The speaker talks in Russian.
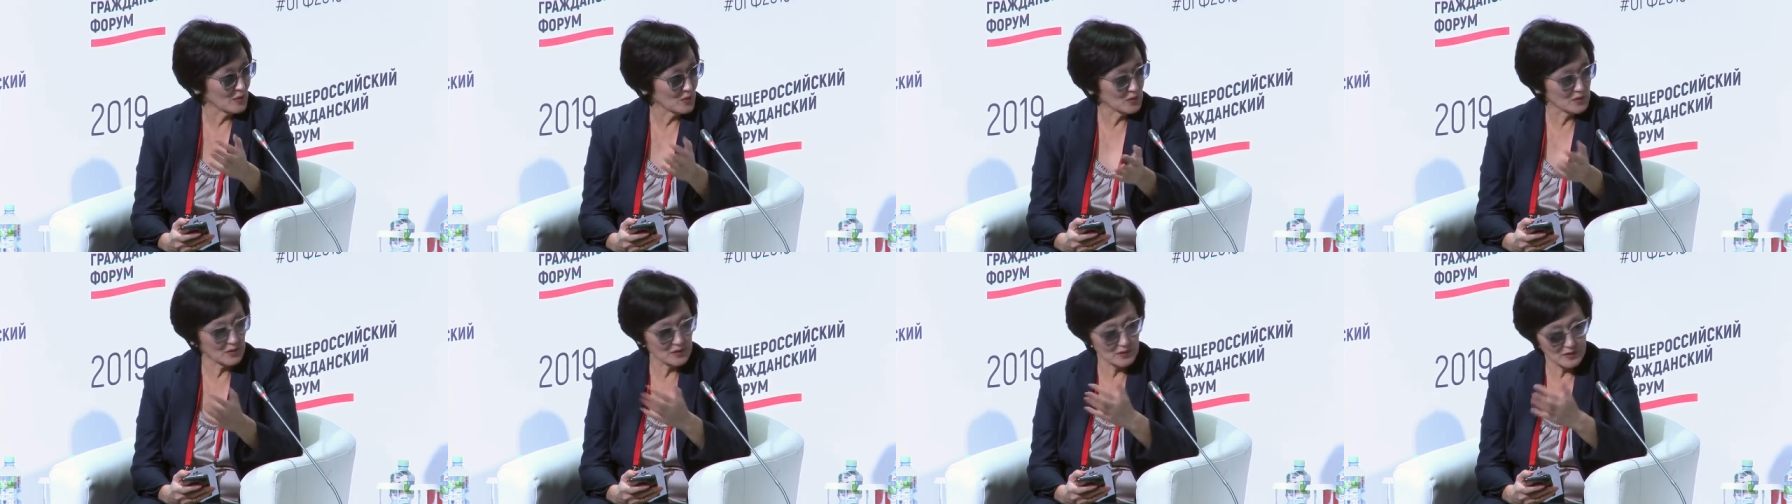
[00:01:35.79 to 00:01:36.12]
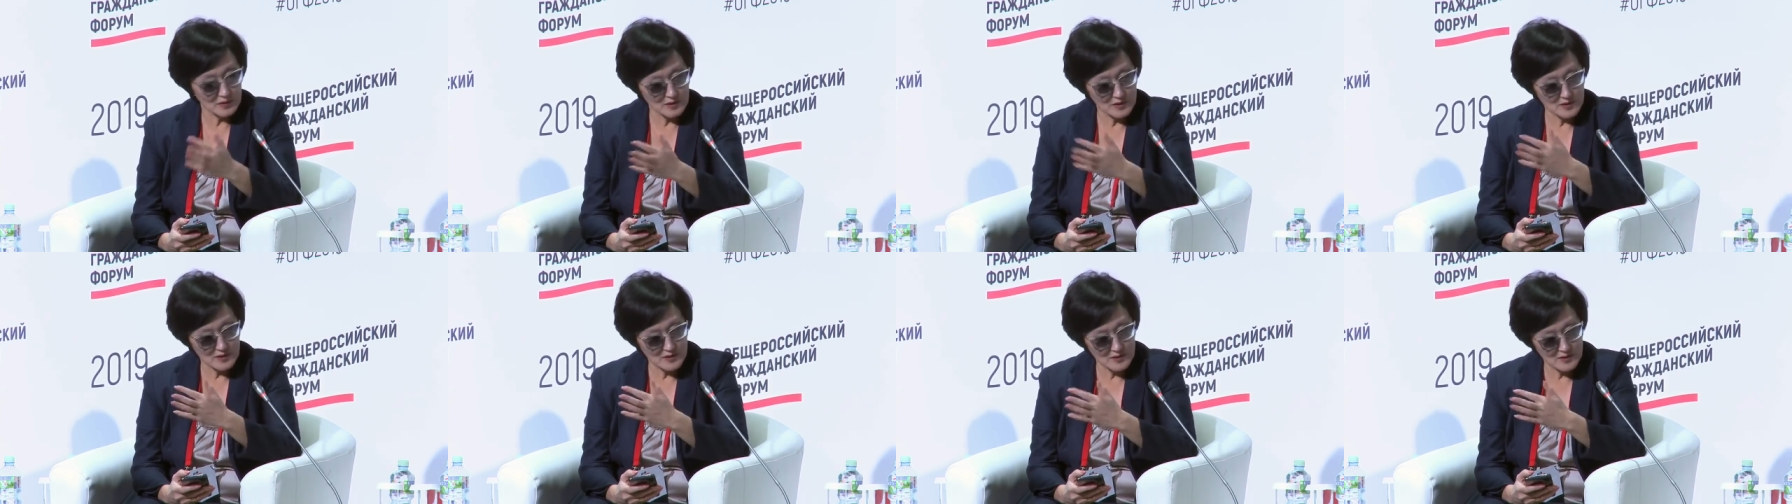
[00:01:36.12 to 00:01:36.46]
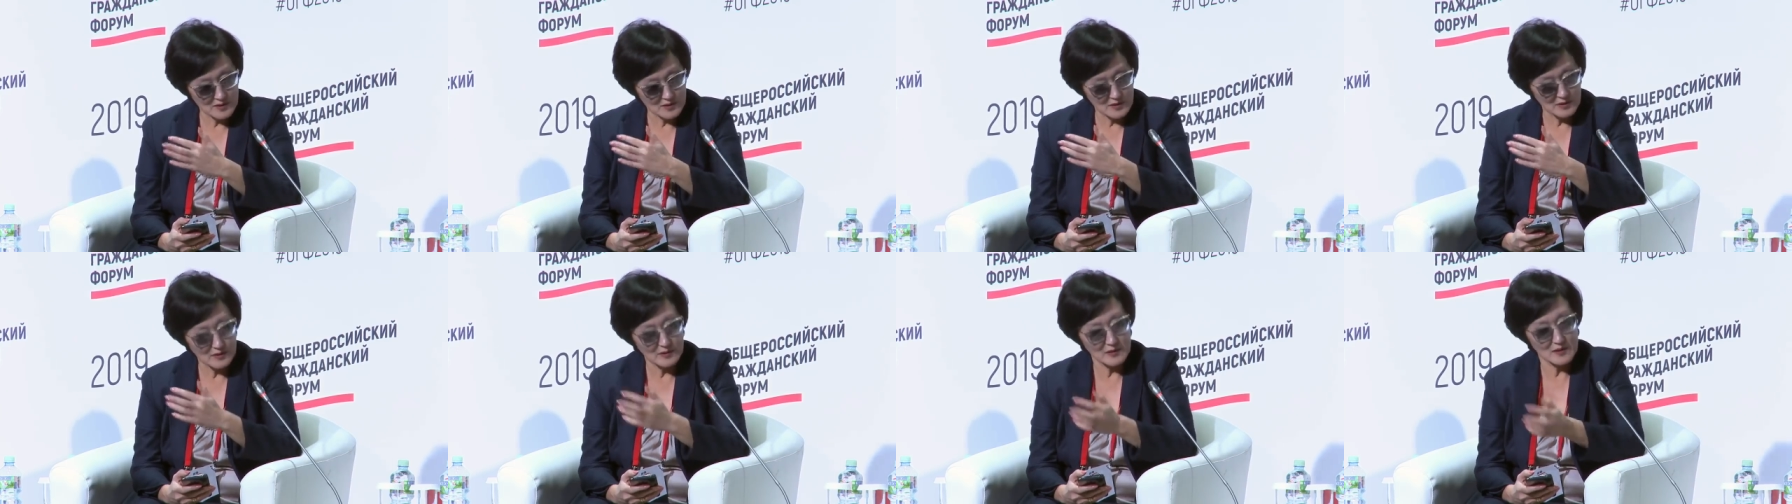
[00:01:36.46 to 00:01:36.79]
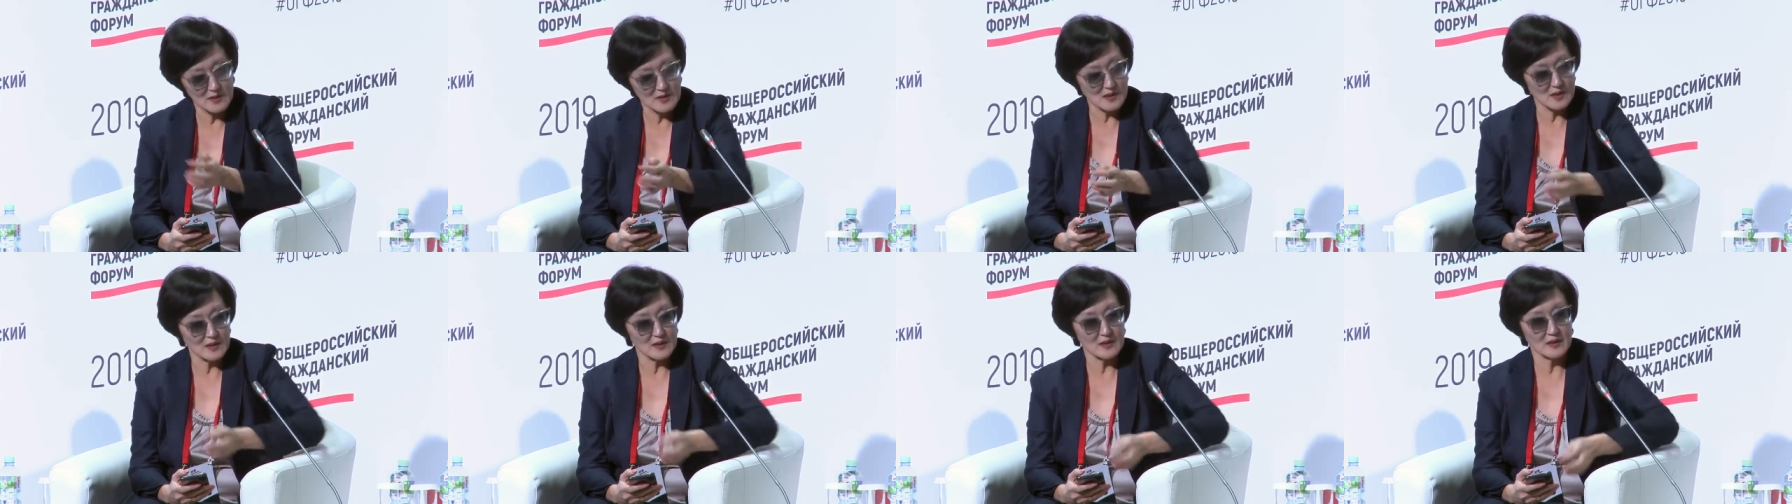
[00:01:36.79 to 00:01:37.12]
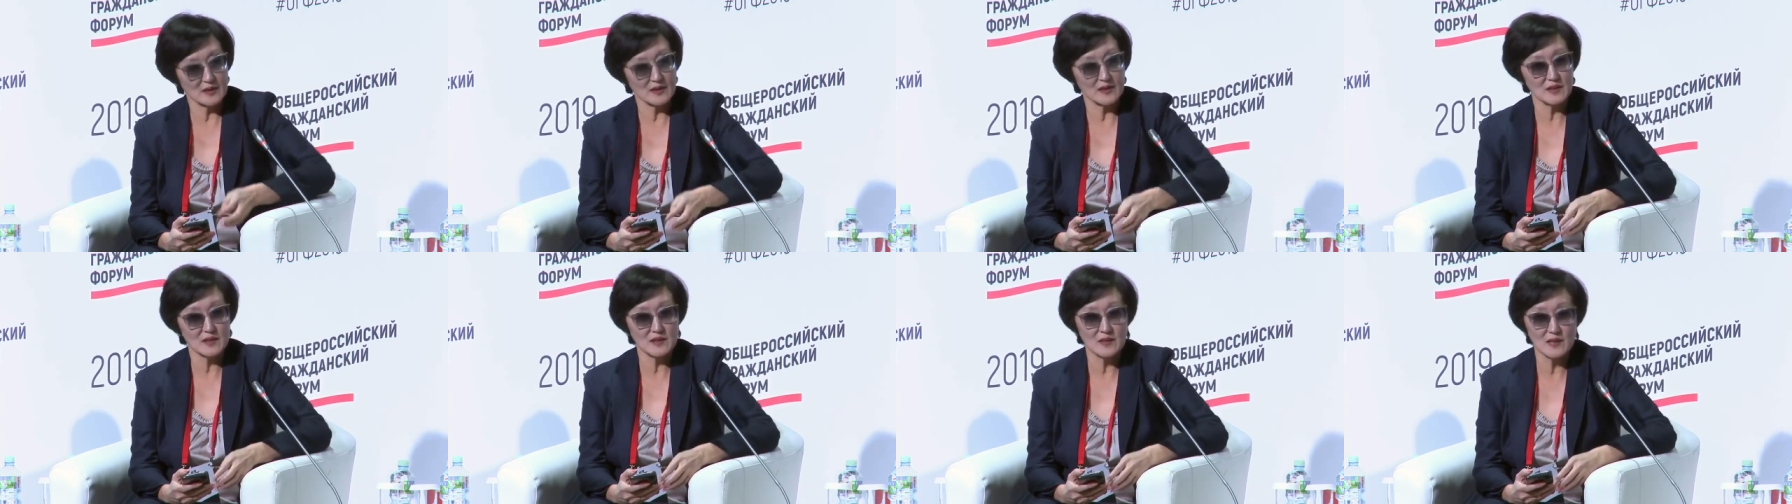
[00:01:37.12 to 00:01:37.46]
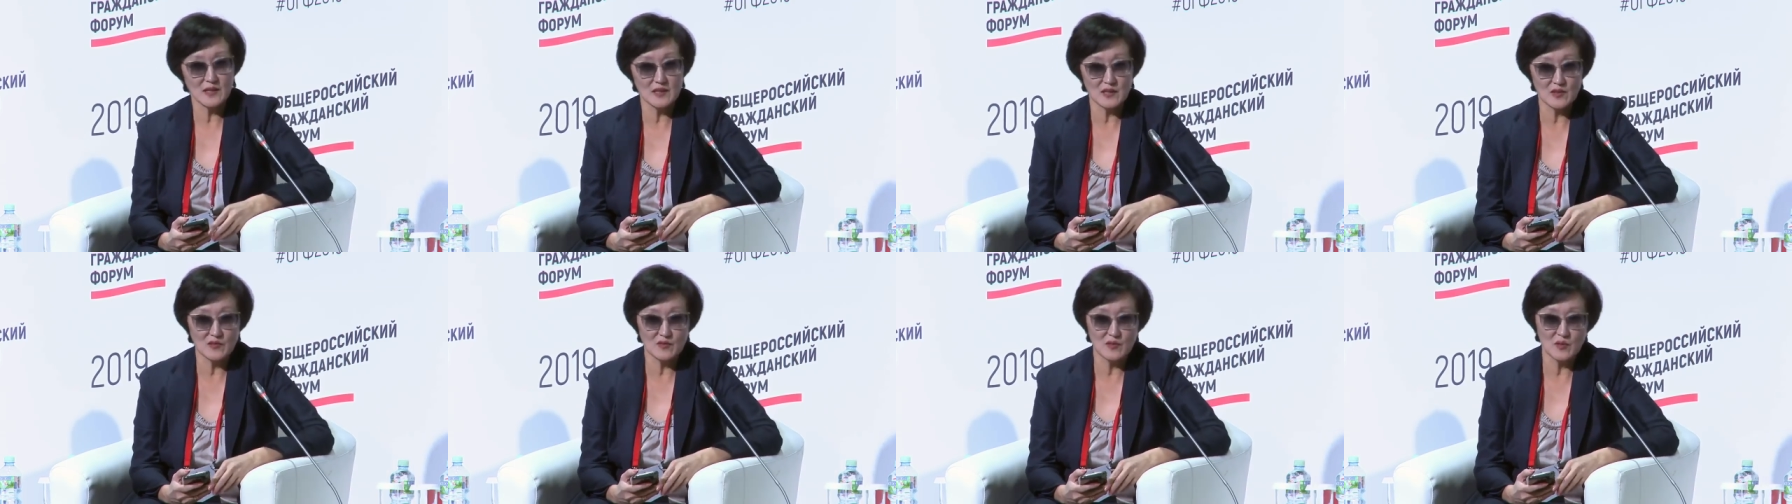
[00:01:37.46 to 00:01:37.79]
вот из нескольких
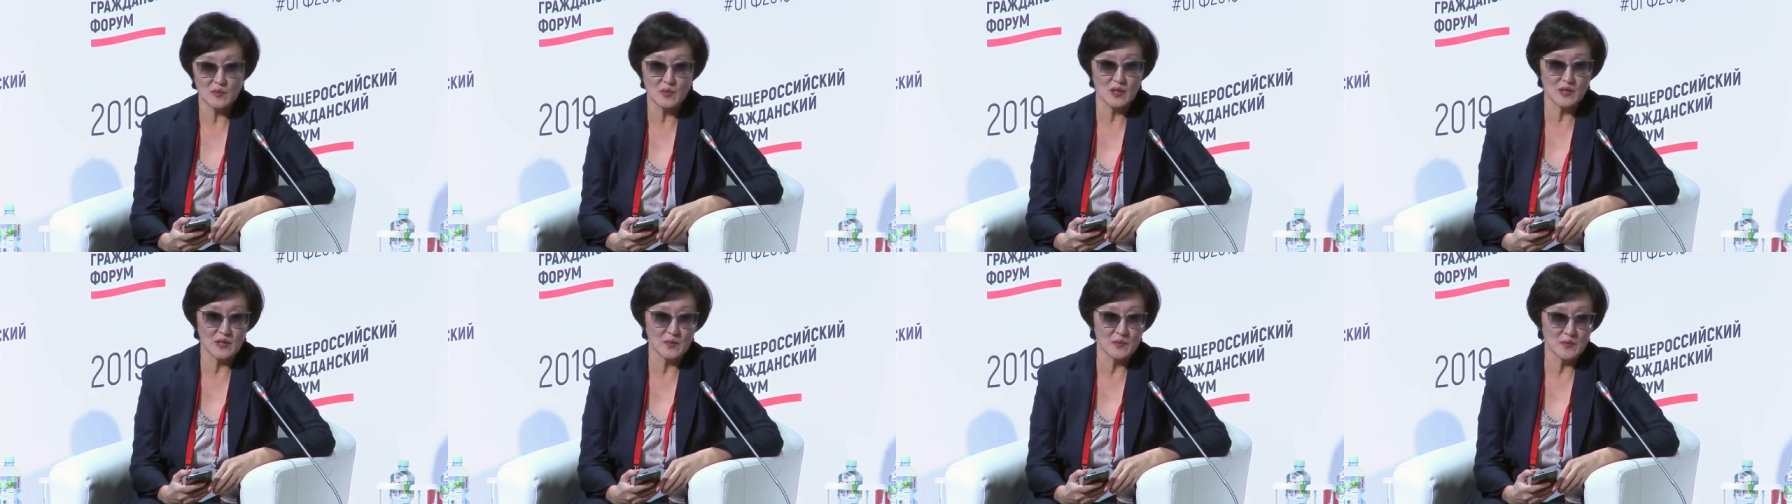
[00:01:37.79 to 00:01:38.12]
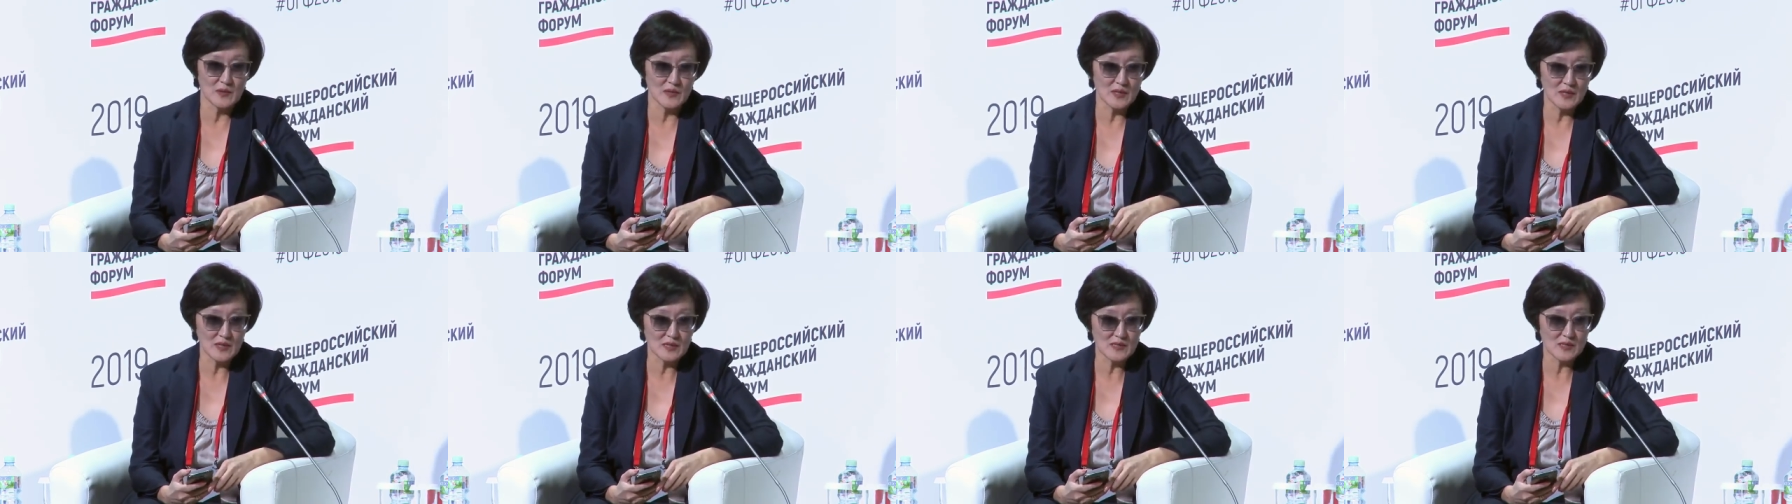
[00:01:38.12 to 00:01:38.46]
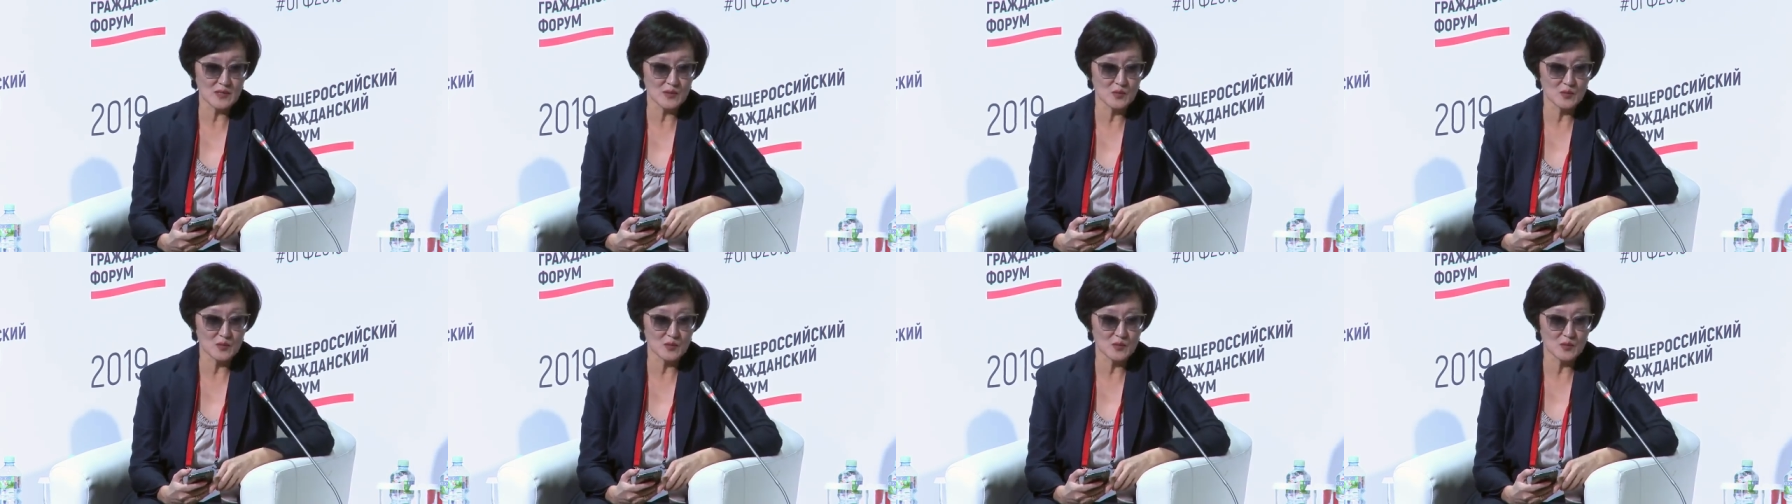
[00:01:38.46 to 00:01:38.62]
кандидатов выбрали меня,